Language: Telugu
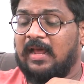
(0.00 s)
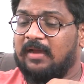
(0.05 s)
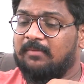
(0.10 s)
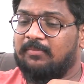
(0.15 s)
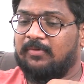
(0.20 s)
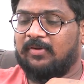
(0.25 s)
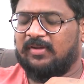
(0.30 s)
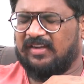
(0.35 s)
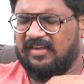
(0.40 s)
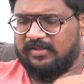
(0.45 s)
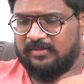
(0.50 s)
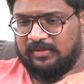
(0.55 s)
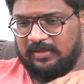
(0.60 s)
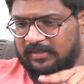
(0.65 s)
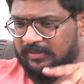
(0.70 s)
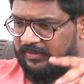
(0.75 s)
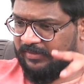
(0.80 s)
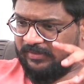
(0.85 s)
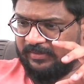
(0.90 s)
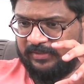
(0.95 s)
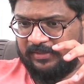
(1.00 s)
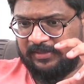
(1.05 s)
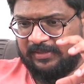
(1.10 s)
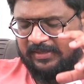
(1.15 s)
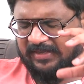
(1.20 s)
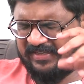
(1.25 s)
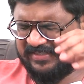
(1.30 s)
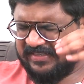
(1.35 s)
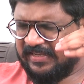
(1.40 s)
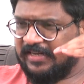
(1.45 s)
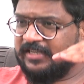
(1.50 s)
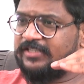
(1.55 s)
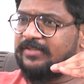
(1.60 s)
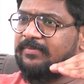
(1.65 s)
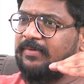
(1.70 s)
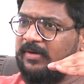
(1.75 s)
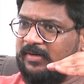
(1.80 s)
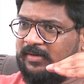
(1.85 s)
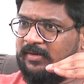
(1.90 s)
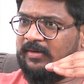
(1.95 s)
రాకపోవడం కాదు అది హీఈస్
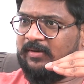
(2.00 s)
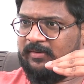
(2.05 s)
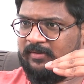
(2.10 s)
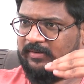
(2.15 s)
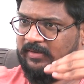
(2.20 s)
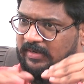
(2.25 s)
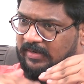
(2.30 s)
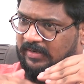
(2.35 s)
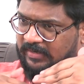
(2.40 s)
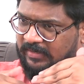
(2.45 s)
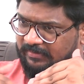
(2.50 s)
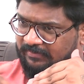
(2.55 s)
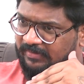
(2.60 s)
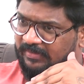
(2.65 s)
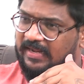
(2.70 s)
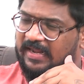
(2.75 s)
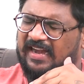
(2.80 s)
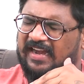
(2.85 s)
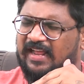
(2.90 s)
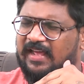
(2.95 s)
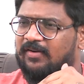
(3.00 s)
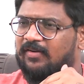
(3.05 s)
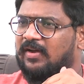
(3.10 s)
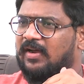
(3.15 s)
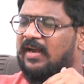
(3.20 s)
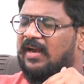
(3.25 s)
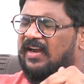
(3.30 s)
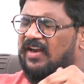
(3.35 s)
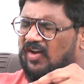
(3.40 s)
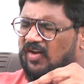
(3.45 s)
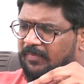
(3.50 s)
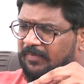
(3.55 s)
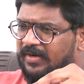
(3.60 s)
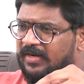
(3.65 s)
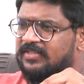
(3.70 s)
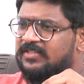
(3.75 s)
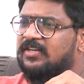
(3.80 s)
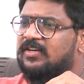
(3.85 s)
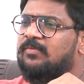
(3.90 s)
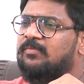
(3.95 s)
ఎలిజిబుల్ అక్కడ వరకు వెళ్ళారు కానీ
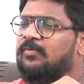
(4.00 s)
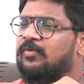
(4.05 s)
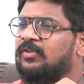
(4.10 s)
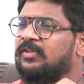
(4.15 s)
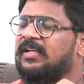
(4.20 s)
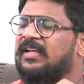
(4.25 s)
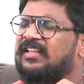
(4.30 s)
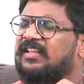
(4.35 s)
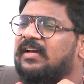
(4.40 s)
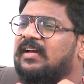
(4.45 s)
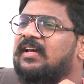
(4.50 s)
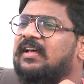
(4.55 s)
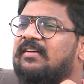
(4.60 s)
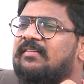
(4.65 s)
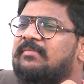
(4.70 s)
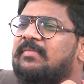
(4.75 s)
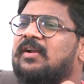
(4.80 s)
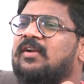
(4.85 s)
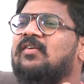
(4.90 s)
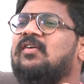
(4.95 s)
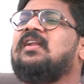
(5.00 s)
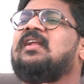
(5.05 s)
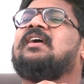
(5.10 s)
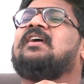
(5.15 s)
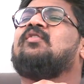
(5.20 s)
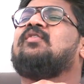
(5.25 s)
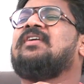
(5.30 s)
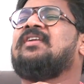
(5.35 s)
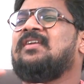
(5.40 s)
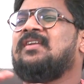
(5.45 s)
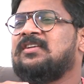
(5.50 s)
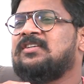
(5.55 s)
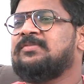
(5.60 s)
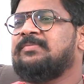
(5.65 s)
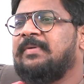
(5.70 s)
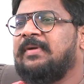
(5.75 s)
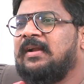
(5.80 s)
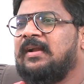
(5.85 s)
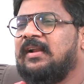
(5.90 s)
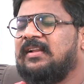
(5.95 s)
నామినేషన్లు పొందే దగ్గర మన వాళ్ళు ఎక్కువ
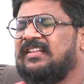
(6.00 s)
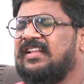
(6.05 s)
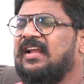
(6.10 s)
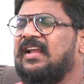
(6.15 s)
ఇంట్రెస్ట్ పెట్టలే